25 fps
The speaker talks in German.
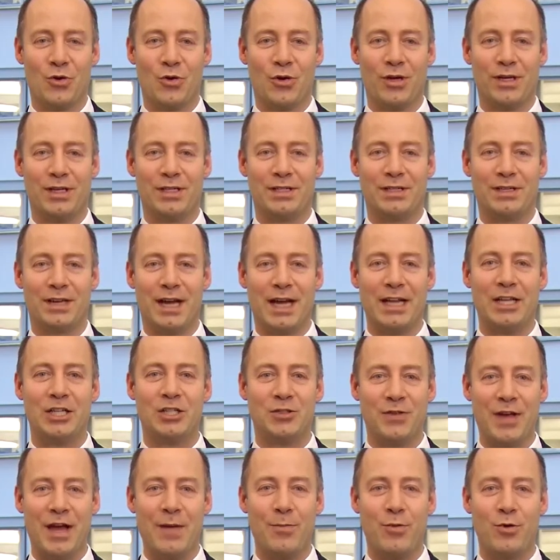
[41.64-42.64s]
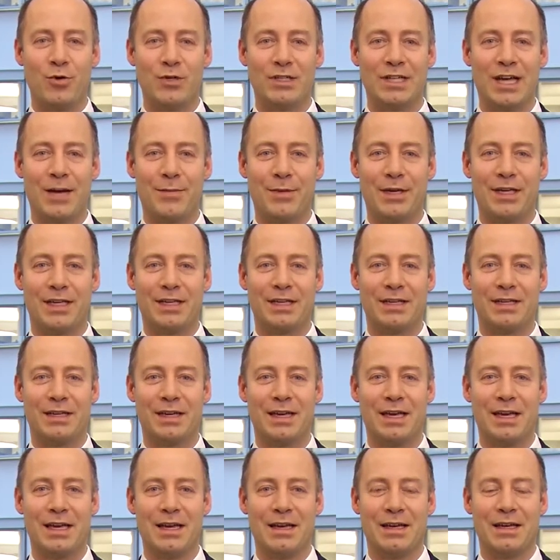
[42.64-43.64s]
Und einen Schwerpunkt habe ich
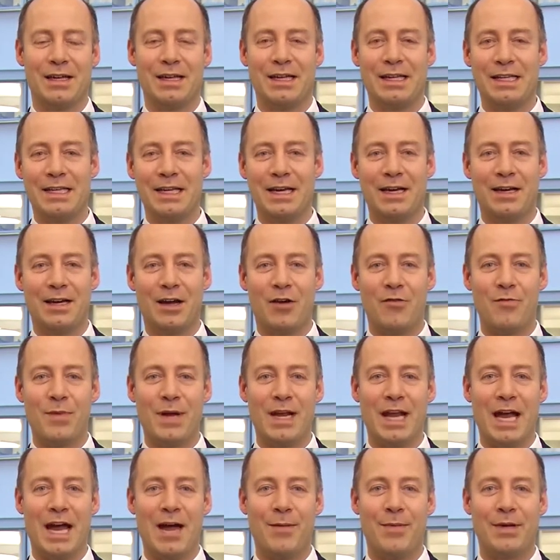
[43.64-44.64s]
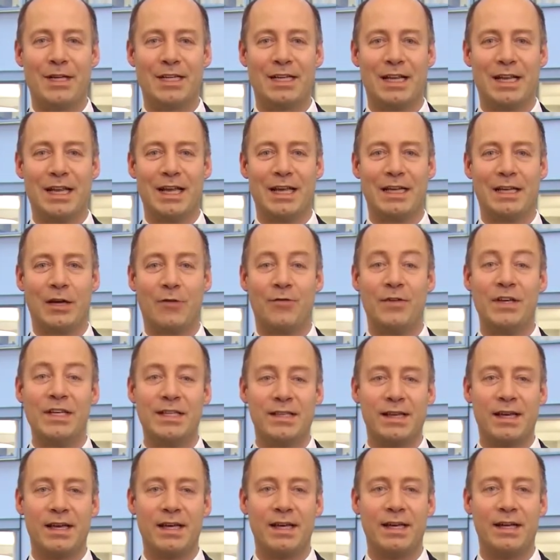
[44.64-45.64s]
hier auf meine Arbeit gelegt auf
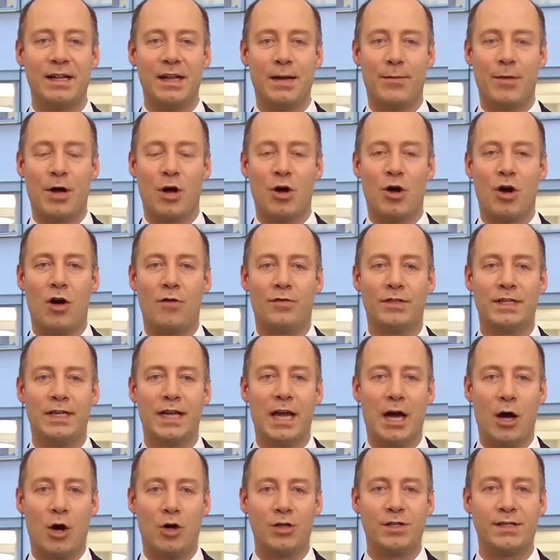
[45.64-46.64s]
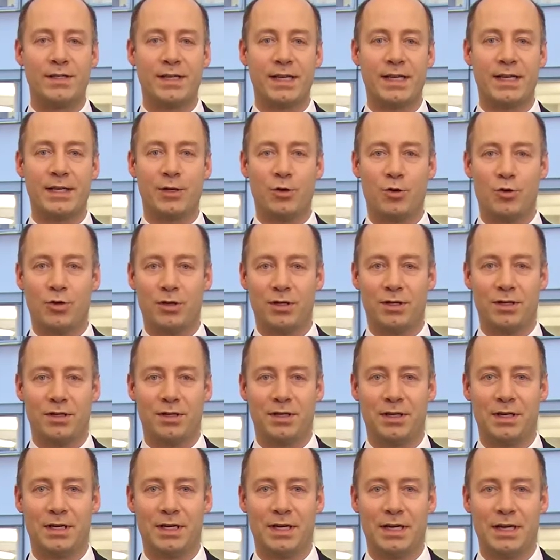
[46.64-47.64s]
Israel, aber auch auf die Nahostregion.
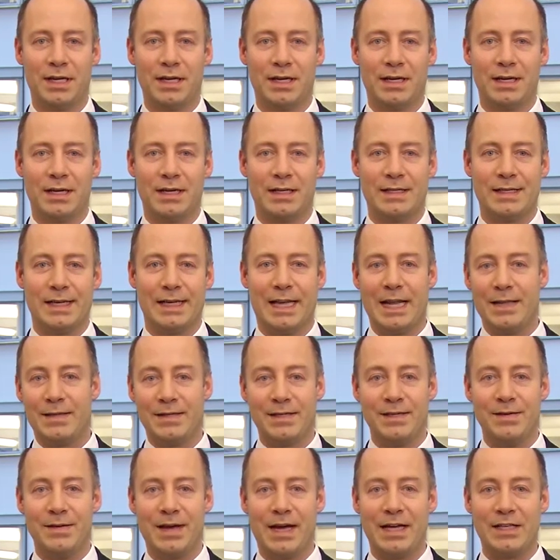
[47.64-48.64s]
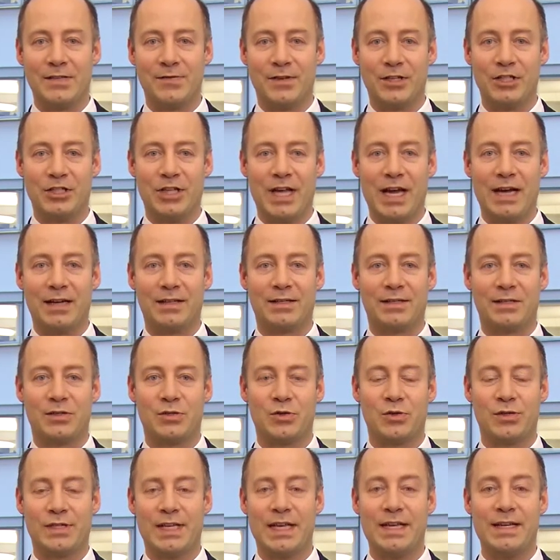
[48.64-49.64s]
Seit letztem Jahr ist verstärkt
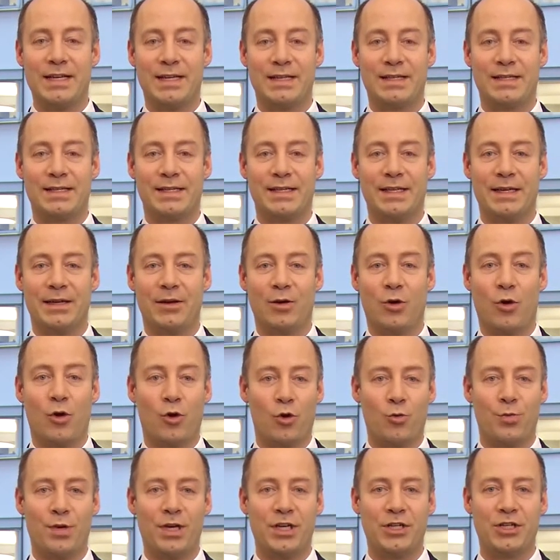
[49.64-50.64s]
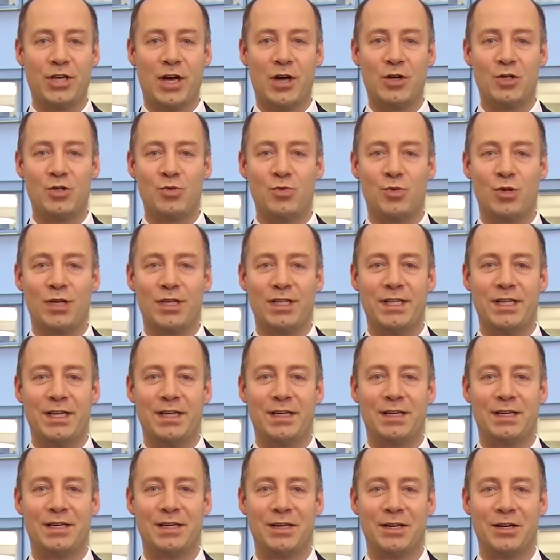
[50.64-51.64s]
zu sehen, dass die europäische
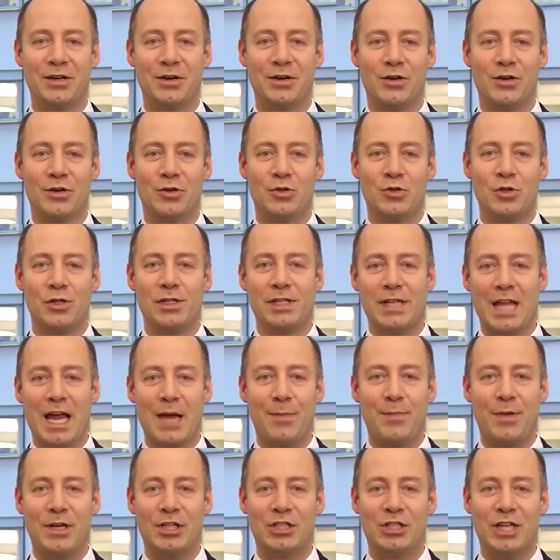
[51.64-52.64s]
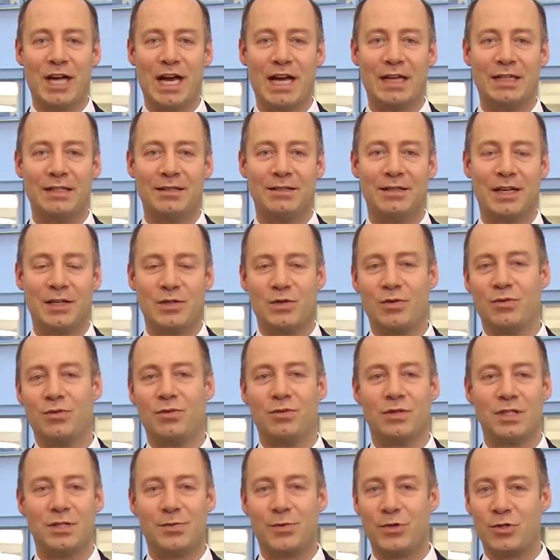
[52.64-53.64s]
Außenpolitik zu unseren Nachbarstaaten, also
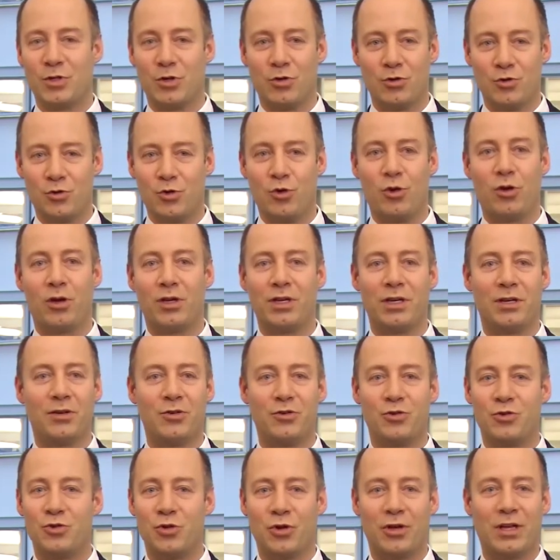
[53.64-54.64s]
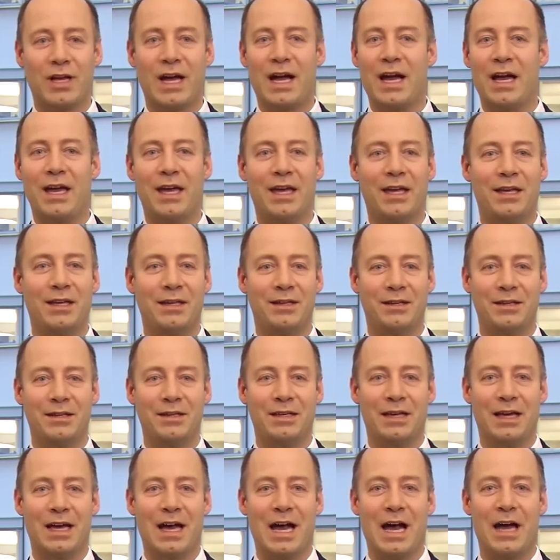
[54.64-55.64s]
insbesondere Syrien, Türkei,
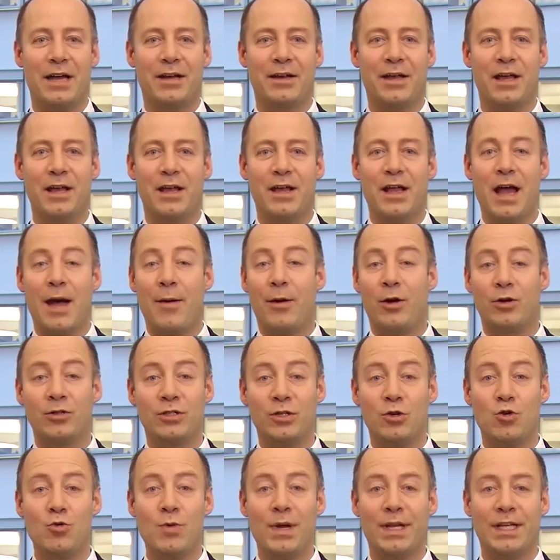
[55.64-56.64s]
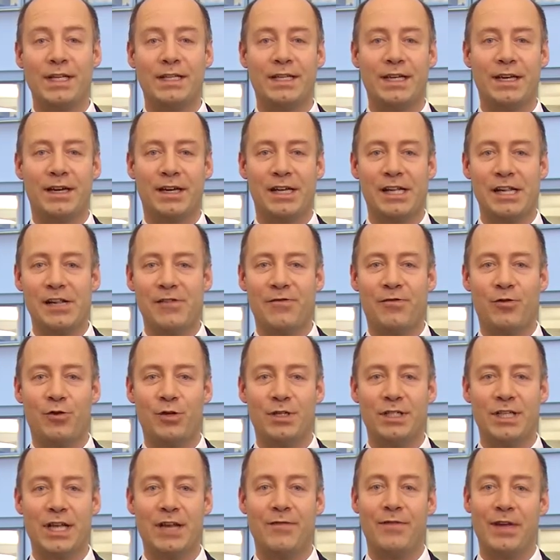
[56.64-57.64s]
Iran, aber auch die humanitäre Hilfe
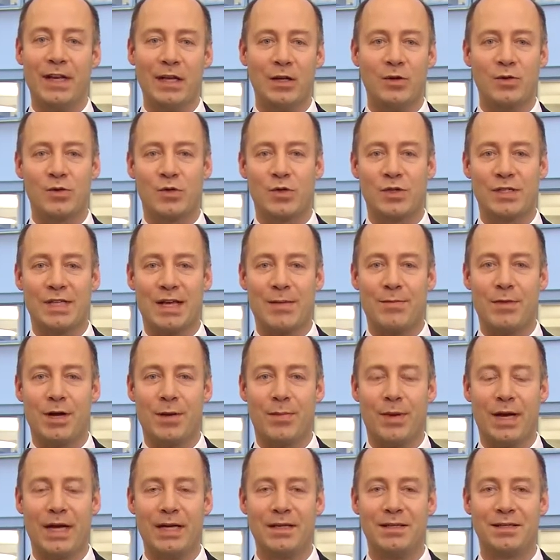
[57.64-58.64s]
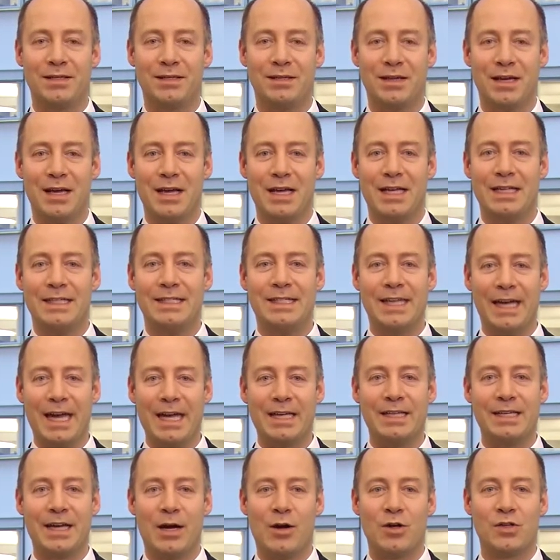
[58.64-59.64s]
und die Entwicklungszusammenarbeit
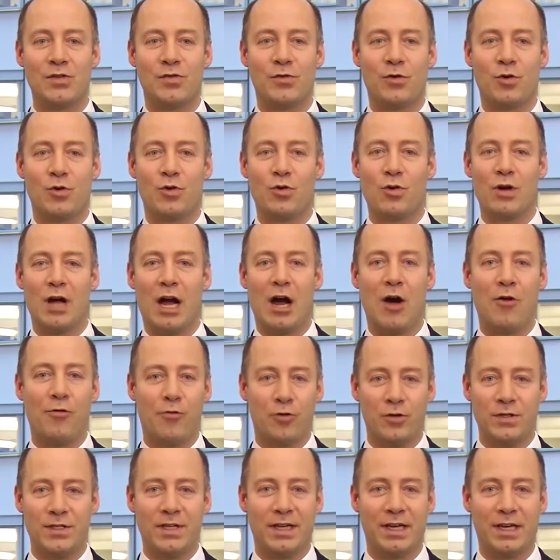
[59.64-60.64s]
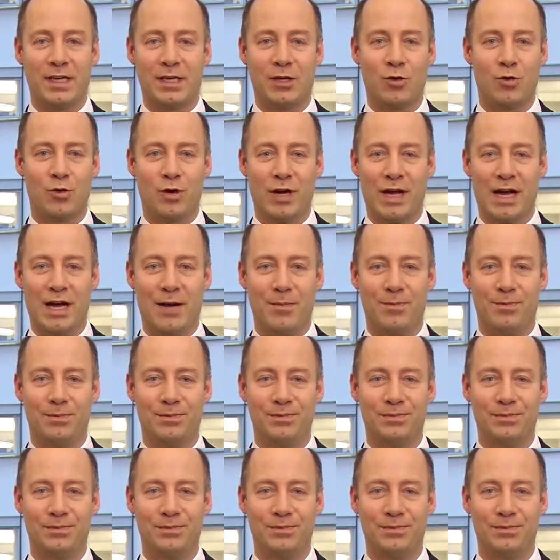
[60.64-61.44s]
direkte Auswirkungen auf unsere Region haben.